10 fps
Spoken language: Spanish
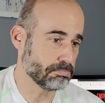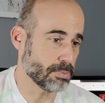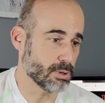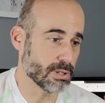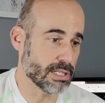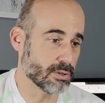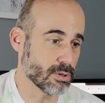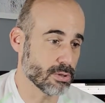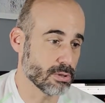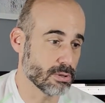por lo
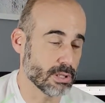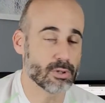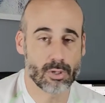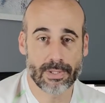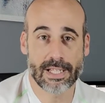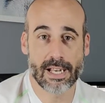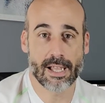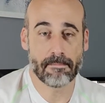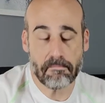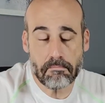tanto Antonio Bandera